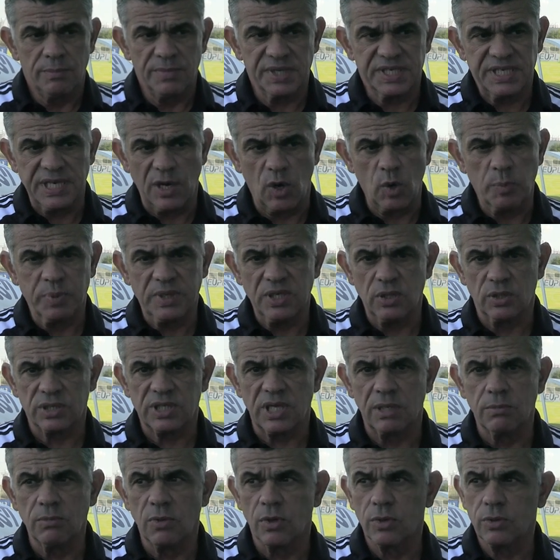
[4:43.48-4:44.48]
mais qui a repris
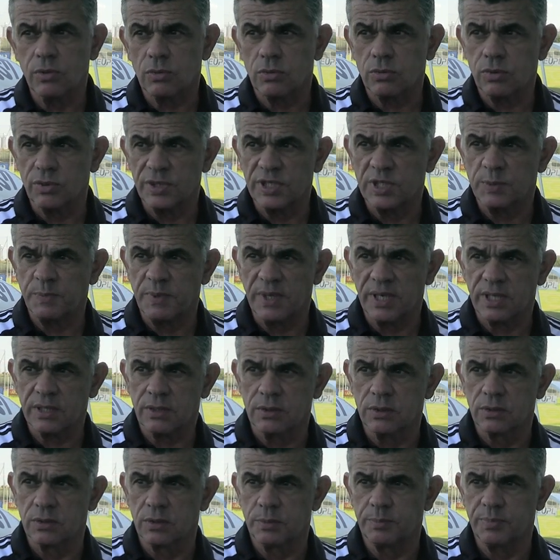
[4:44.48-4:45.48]
l'entraînement. Donc on espère
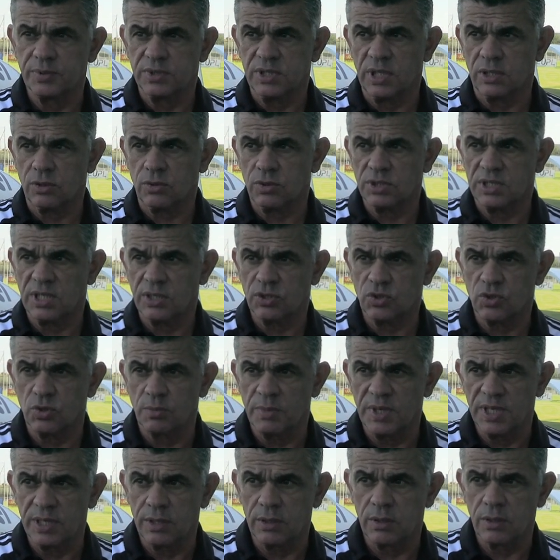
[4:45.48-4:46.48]
que peut-être que cette
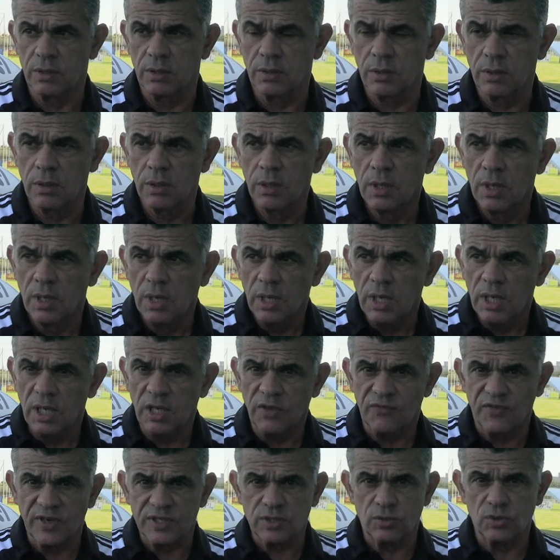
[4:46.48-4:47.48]
semaine,
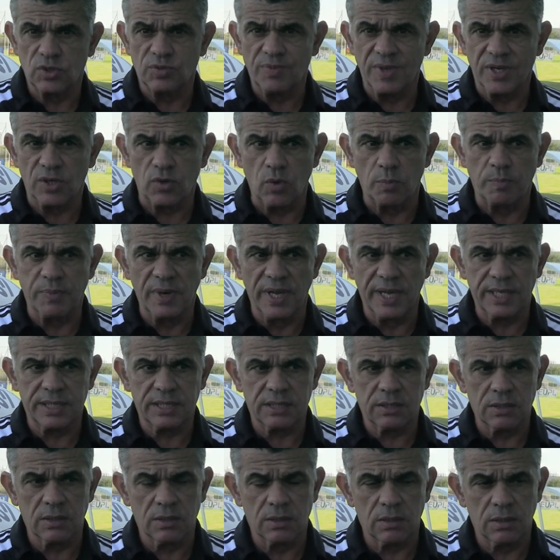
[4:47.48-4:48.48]
il fasse une semaine
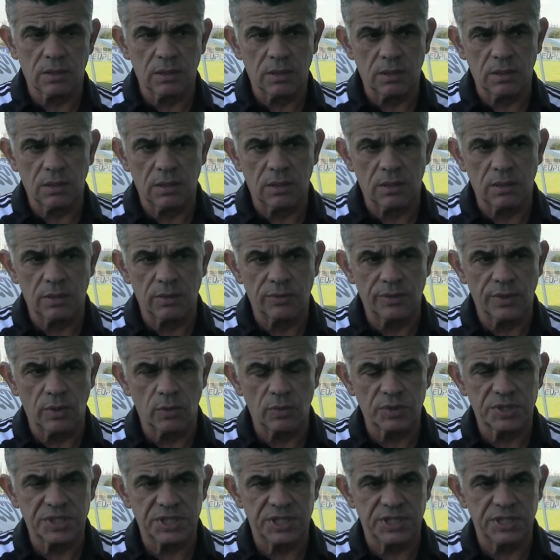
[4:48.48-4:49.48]
complète. on a
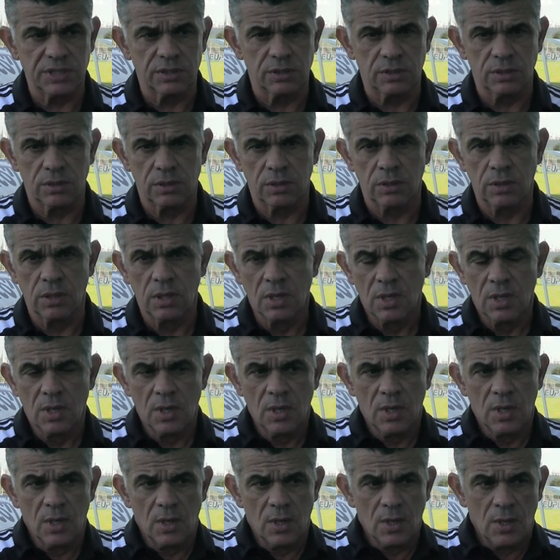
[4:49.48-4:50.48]
aussi
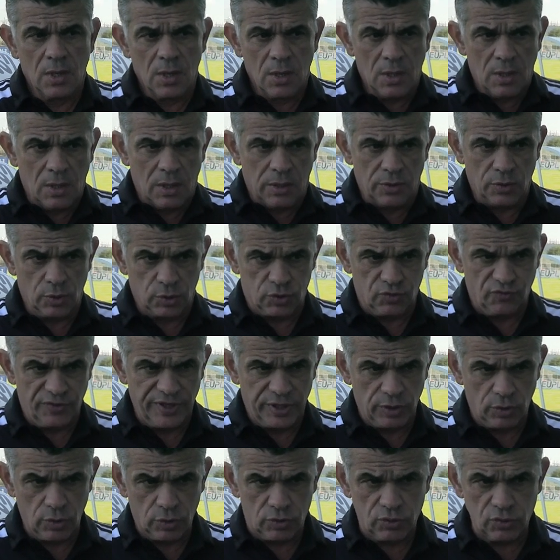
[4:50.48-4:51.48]
notre
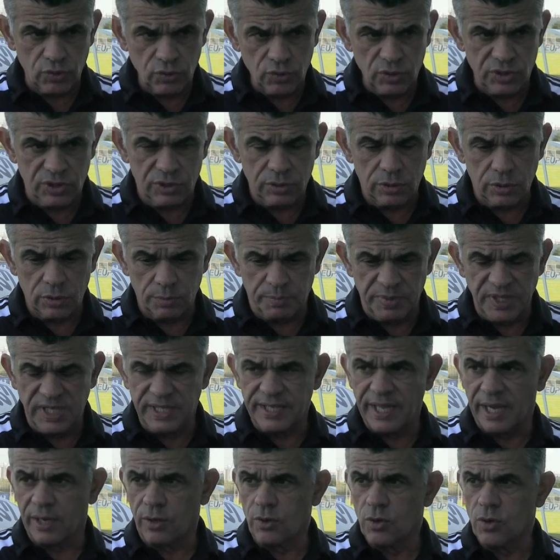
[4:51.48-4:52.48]
nouvelle recrue de
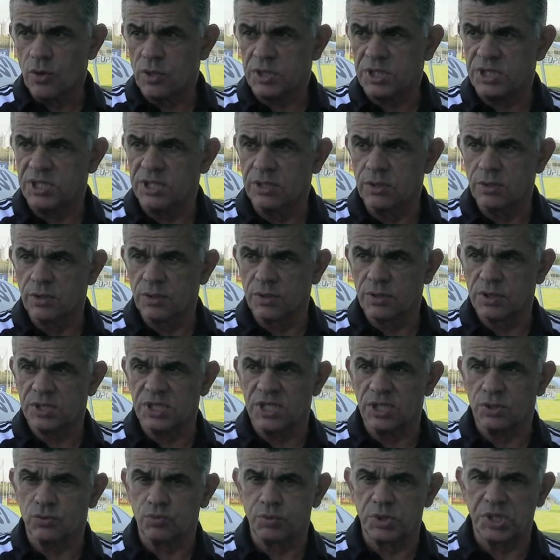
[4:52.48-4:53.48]
Bildago qui, euh,
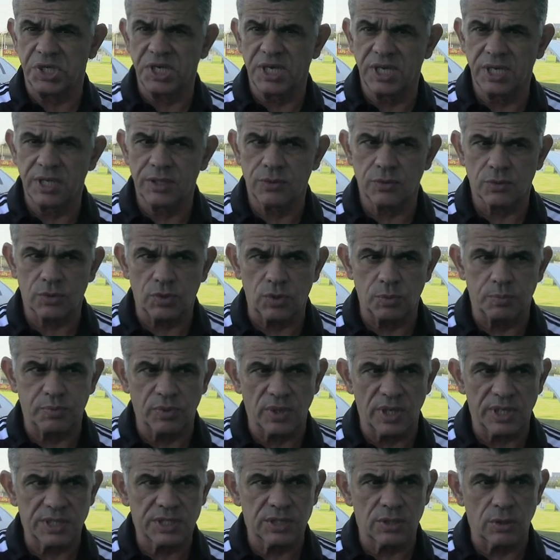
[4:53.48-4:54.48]
qui est touchée. Donc
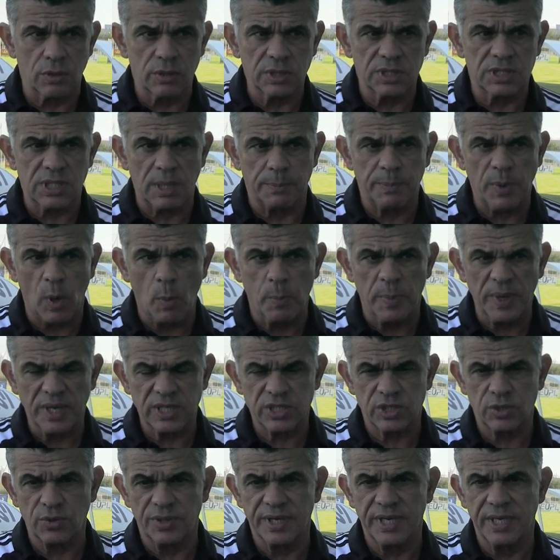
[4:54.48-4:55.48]
pour l'instant, il ne sera pas
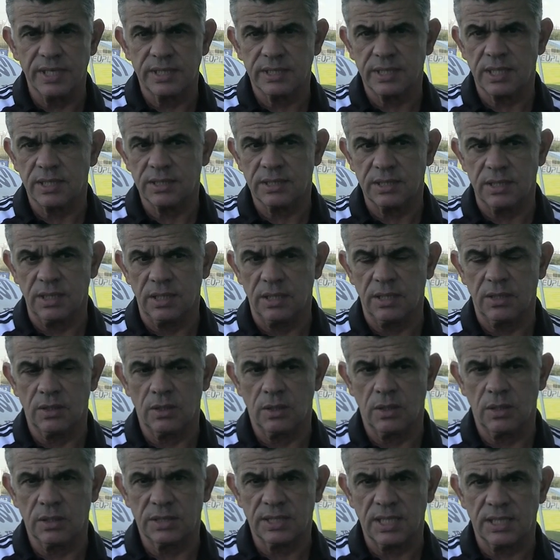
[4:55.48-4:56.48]
opérationnel, ça c'est
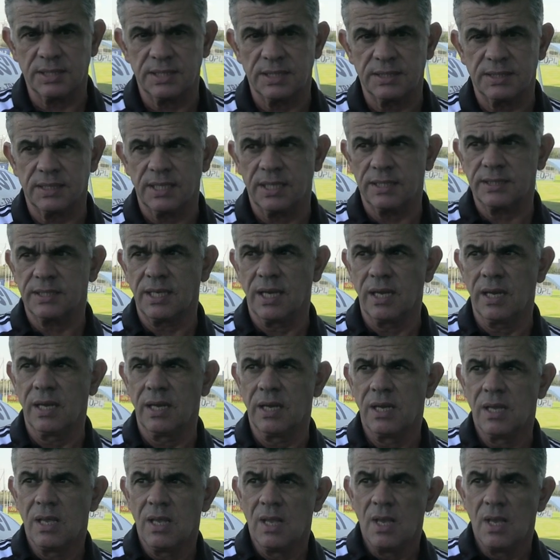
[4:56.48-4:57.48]
euh, certain.